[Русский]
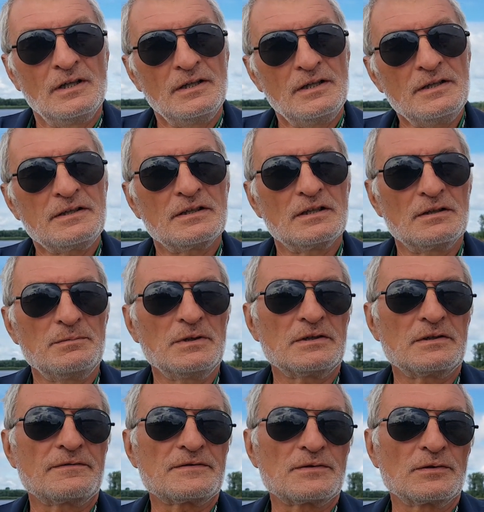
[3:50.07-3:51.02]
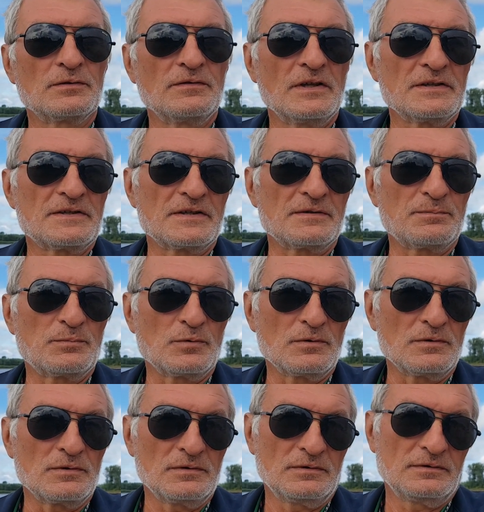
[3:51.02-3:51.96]
И километров 120
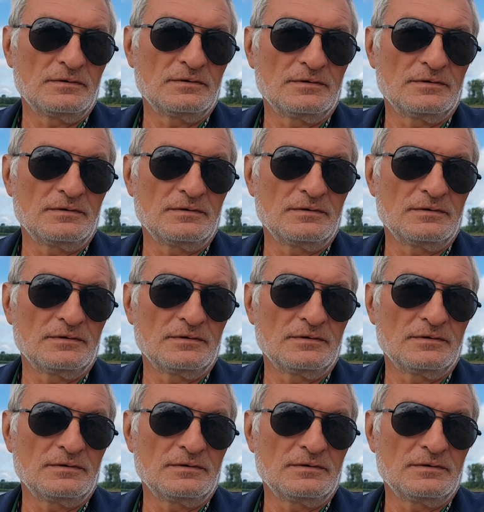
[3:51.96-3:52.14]
по